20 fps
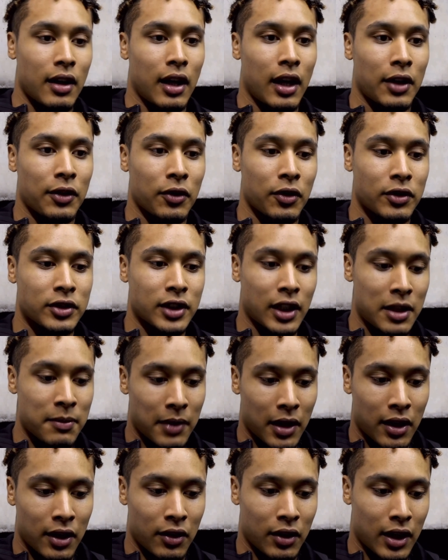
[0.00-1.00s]
あの
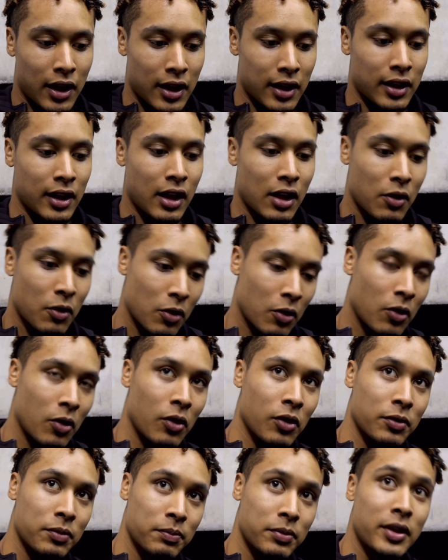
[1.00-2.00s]
今、体が
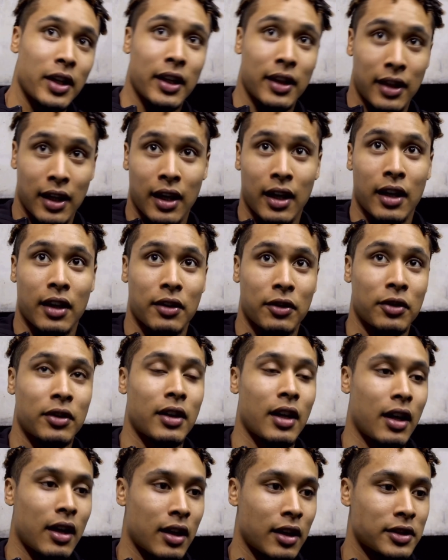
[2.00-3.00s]
こうぶれて打っ
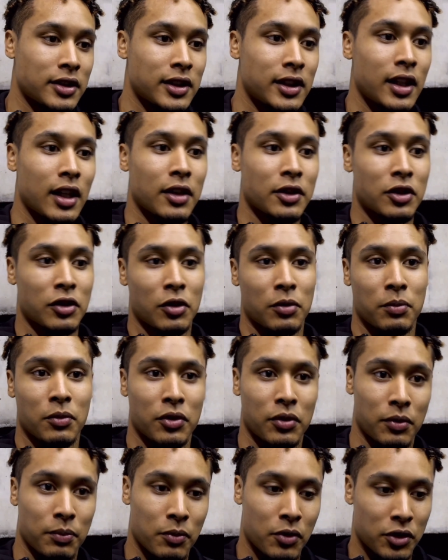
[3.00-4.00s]
たから次はちょっとも
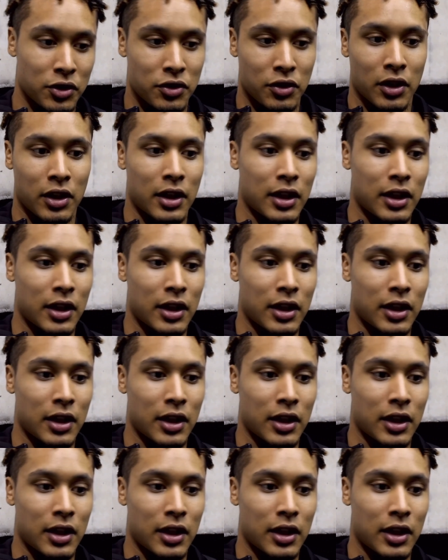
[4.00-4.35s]
うもうちょいい